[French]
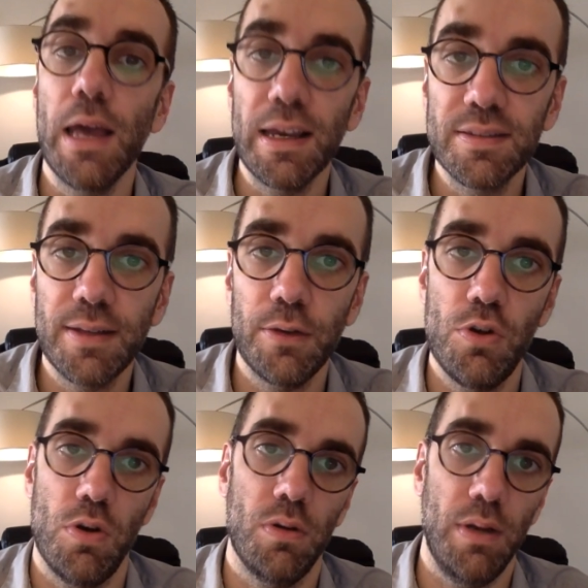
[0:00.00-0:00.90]

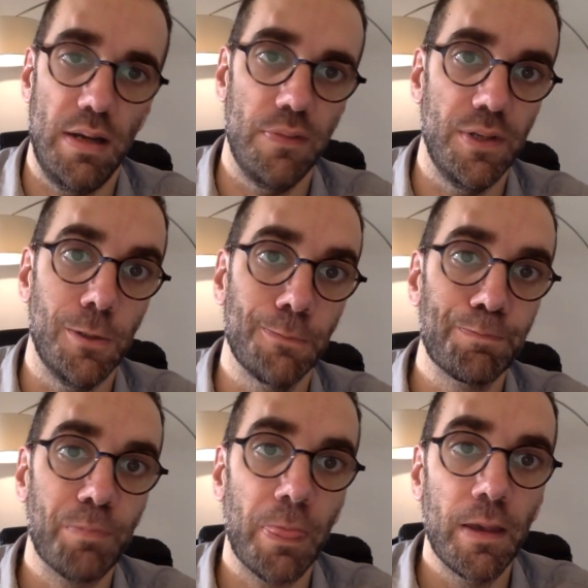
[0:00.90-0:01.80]
extérieur à la ville.
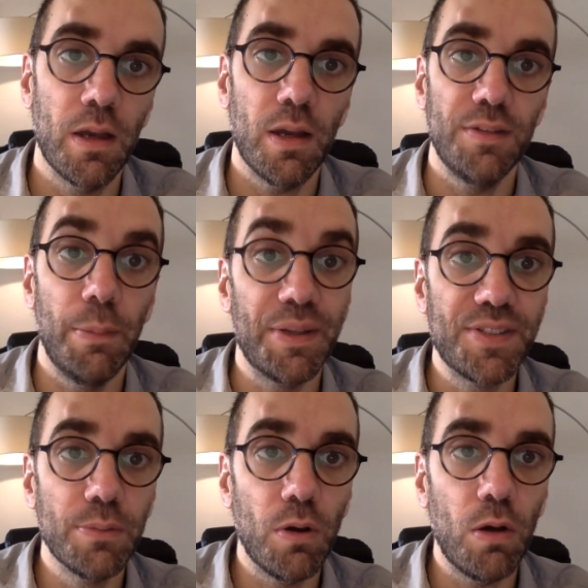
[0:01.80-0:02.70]
Des
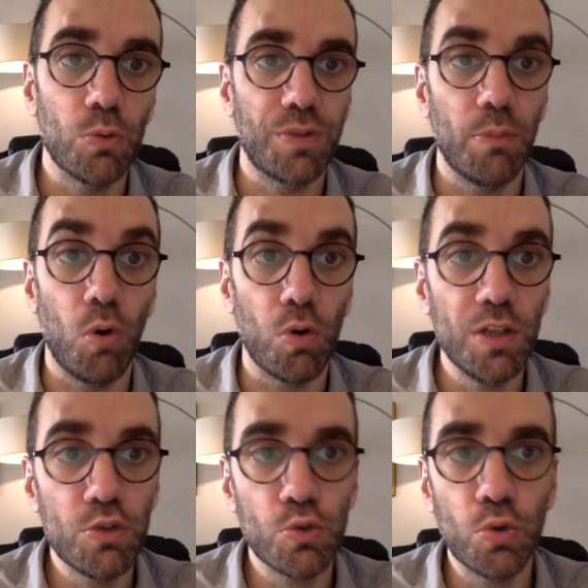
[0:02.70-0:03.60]
bâtiments, notamment
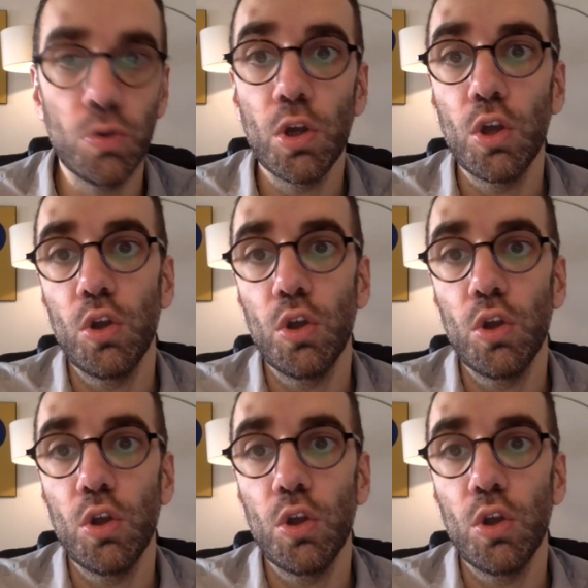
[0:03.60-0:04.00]
religieux,